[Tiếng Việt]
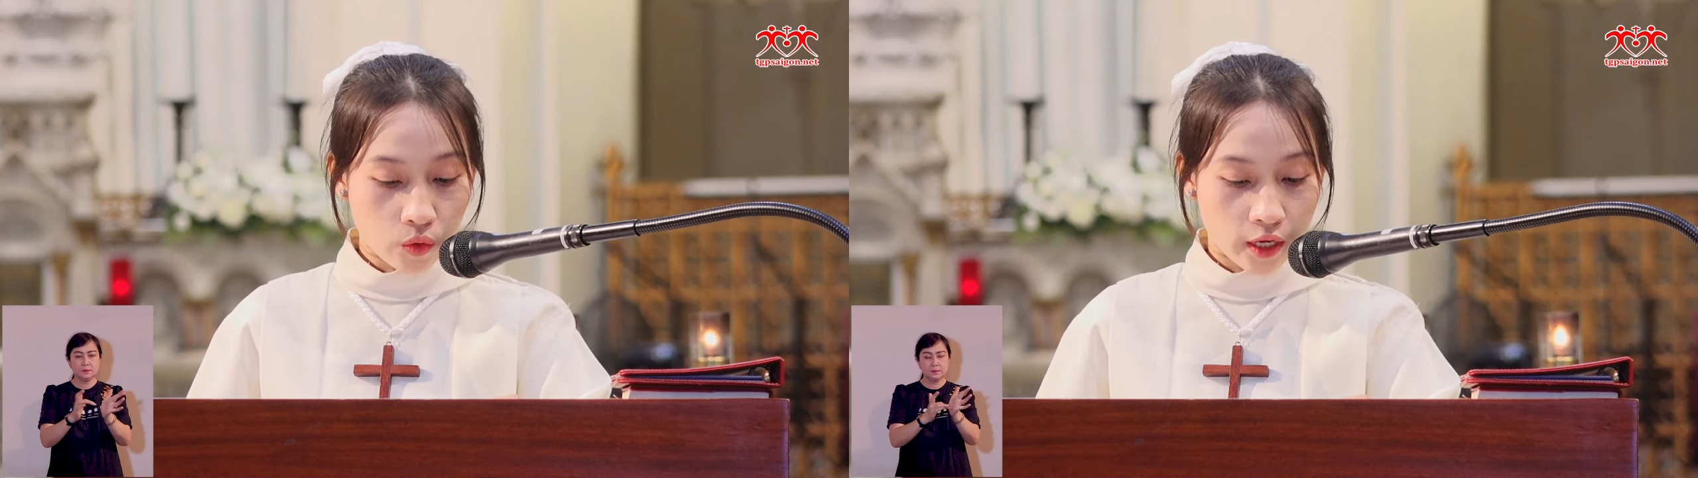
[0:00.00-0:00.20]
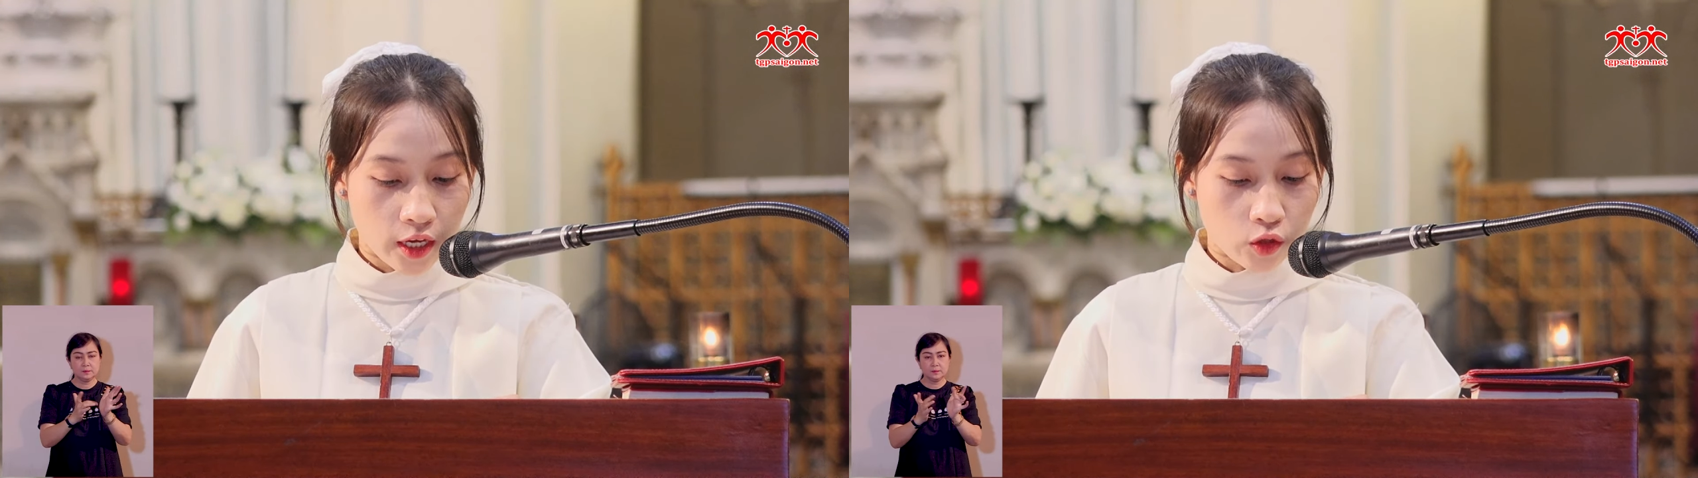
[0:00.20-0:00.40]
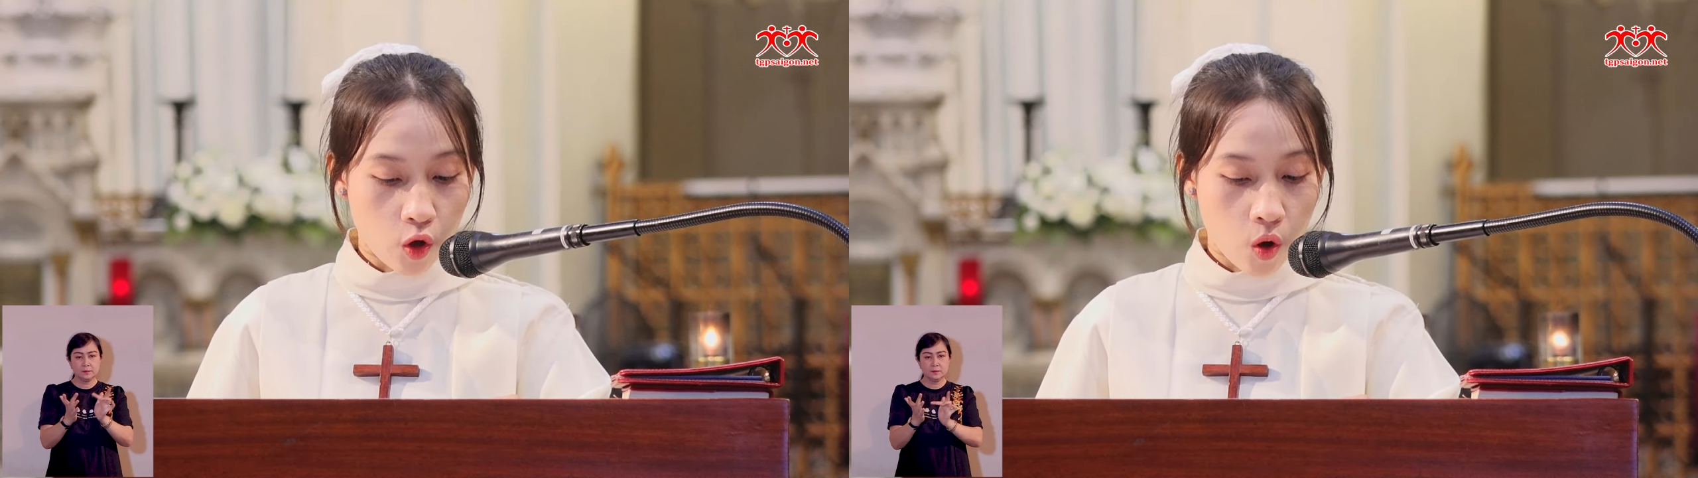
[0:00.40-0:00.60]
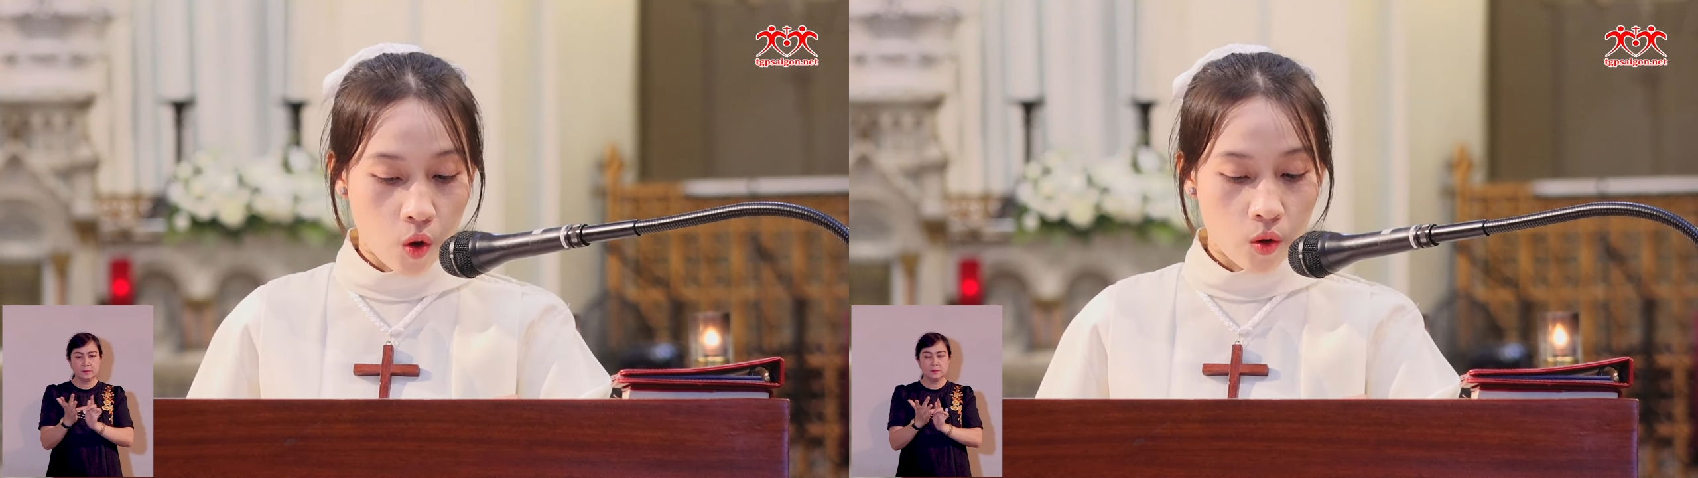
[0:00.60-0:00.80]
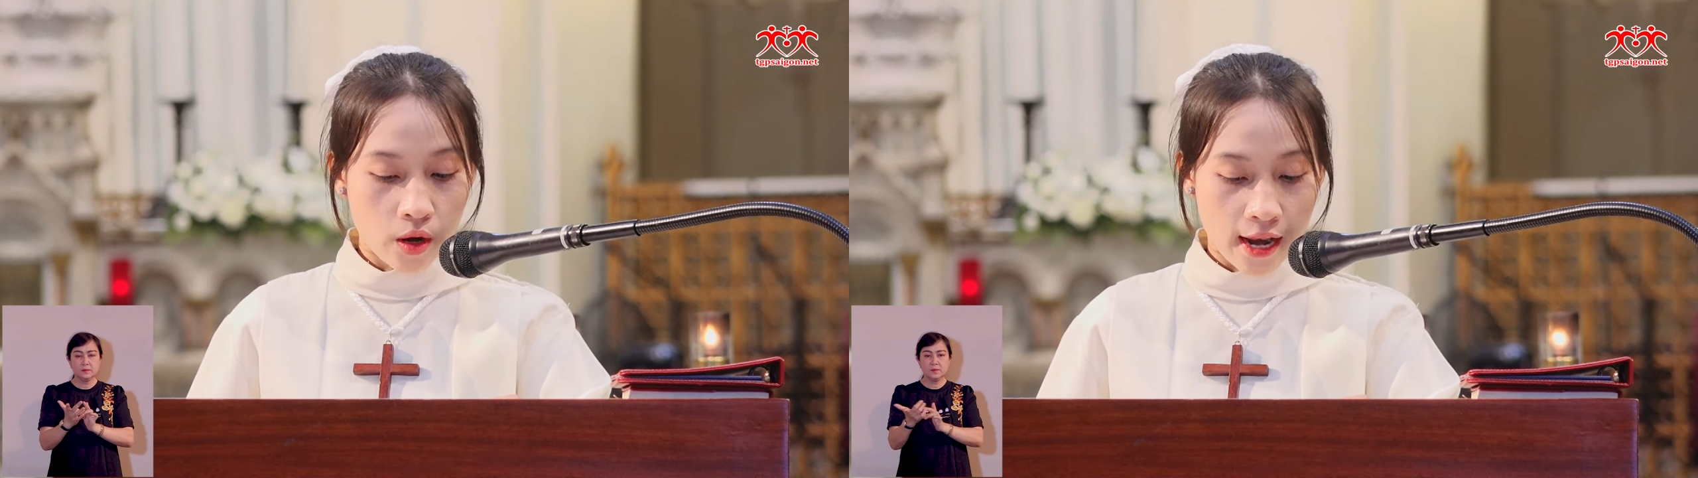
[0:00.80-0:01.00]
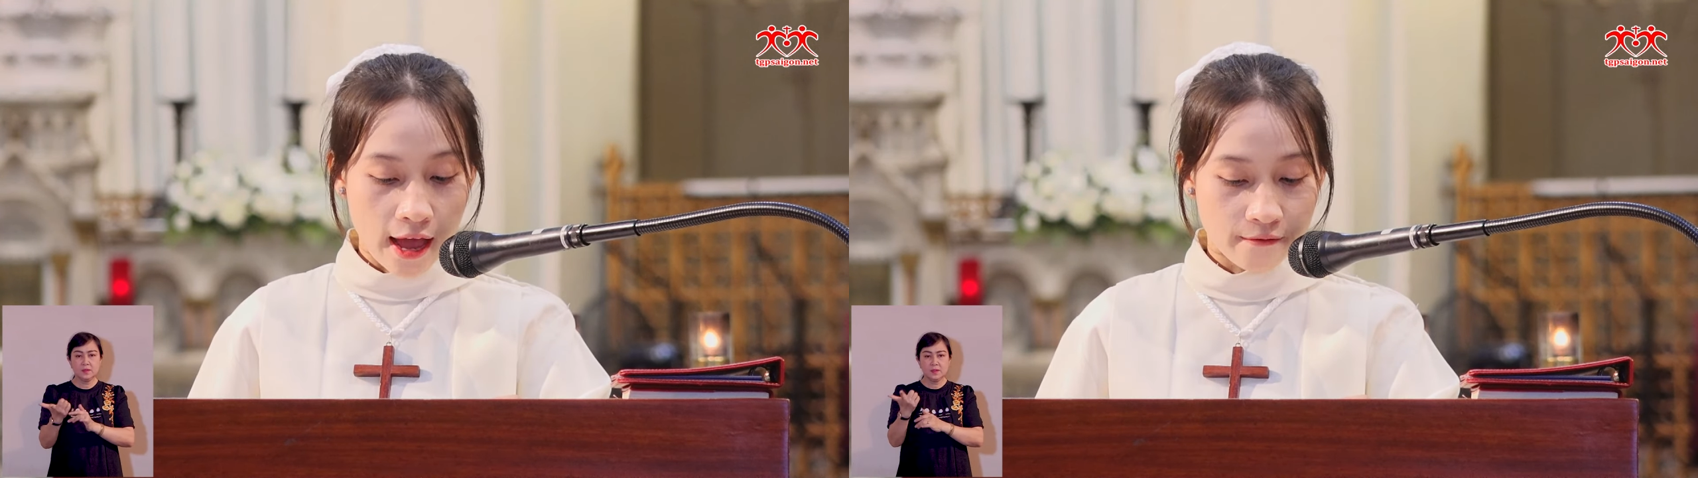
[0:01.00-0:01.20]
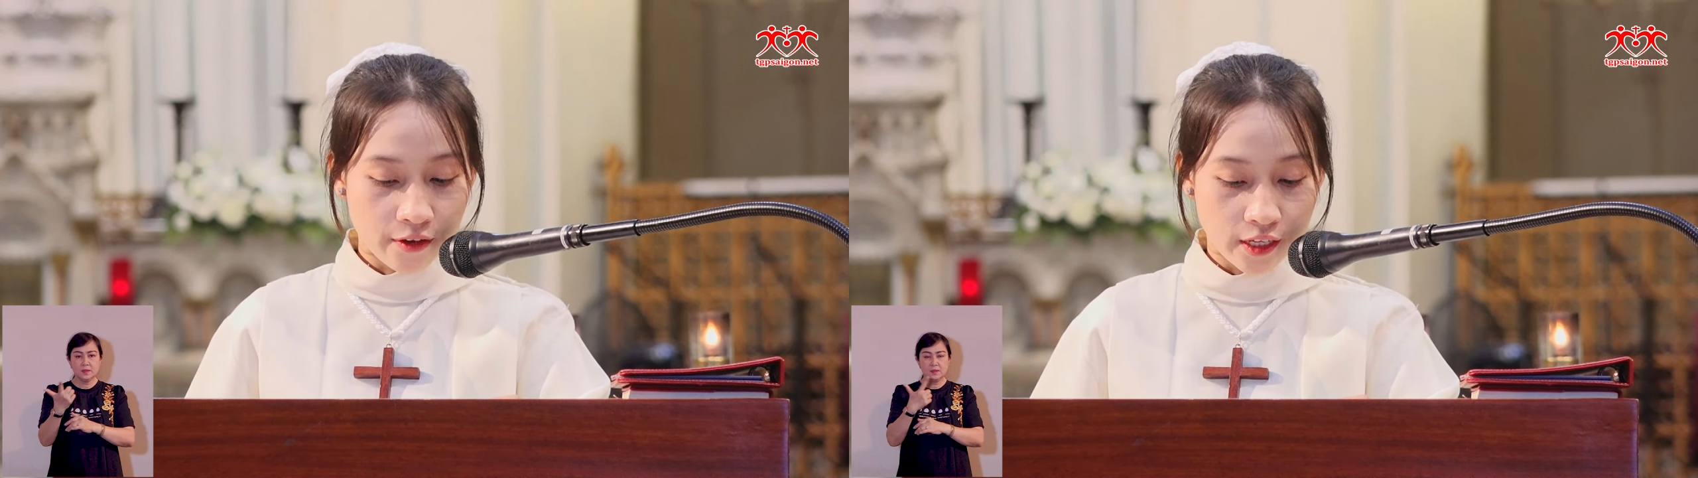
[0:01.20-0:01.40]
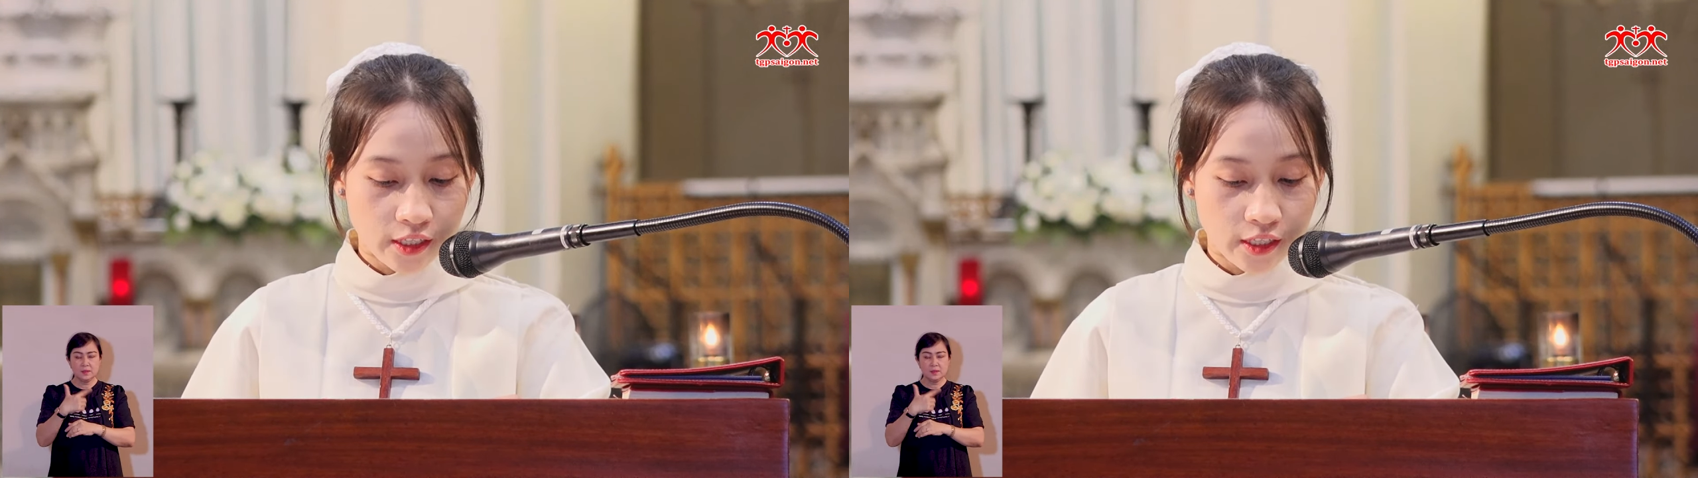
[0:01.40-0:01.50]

Kitô là vị